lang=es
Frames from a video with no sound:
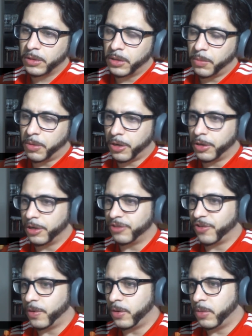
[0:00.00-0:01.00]
Bueno, el
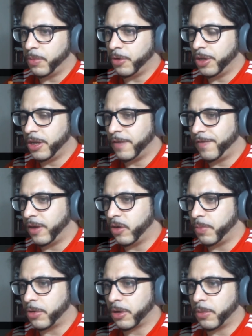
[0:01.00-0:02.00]
chabón no podía, el flaco,
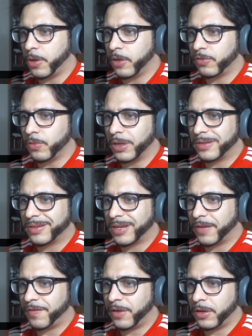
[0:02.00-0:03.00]
porque vio a su ex
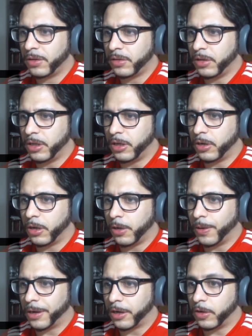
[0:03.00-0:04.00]
jefe y dijo que le
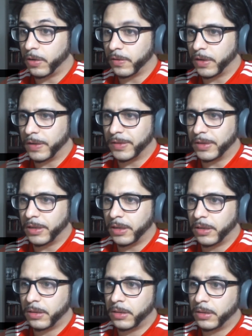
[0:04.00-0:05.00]
iba a reconocer, así que